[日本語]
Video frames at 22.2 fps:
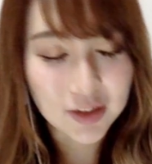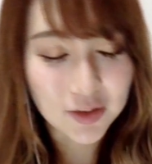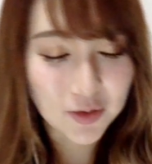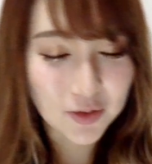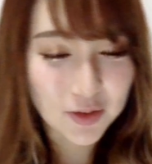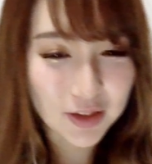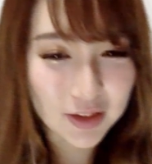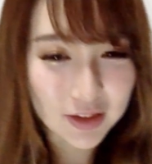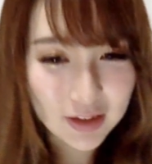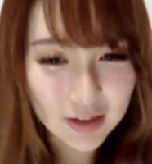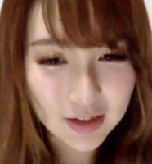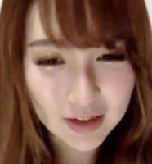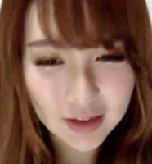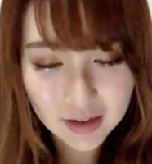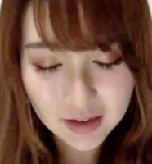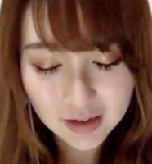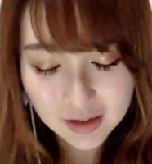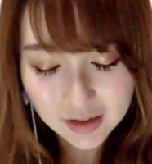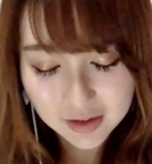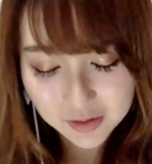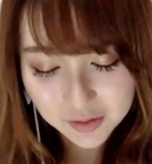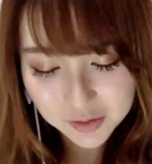どうに
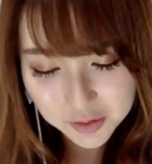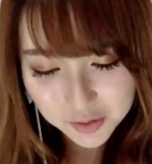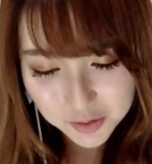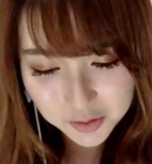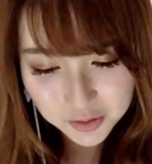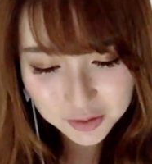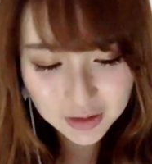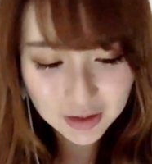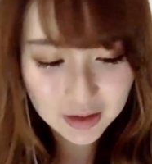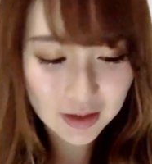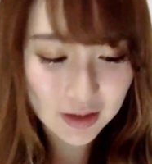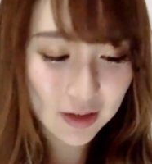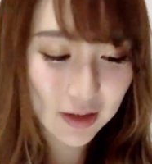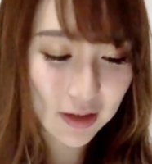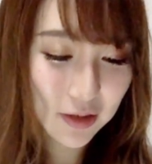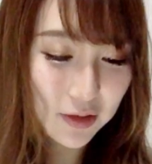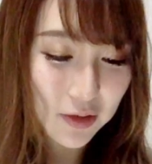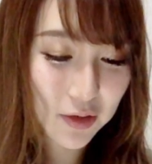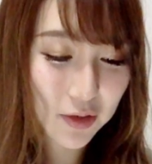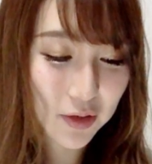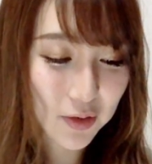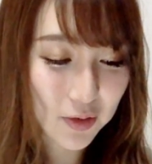か、あの、上昇さ
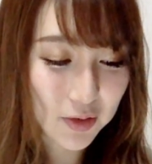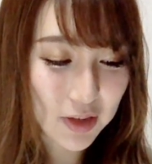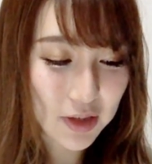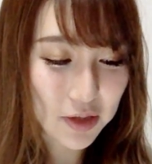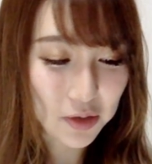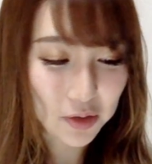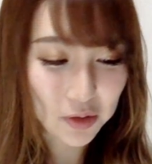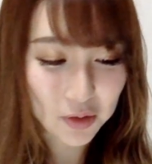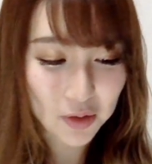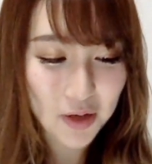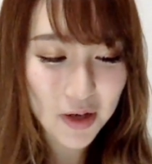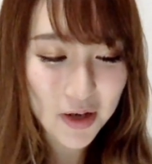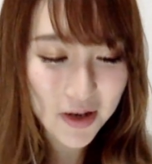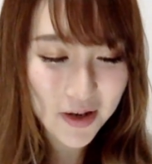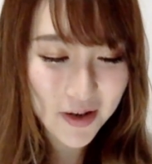せるように、ちょっと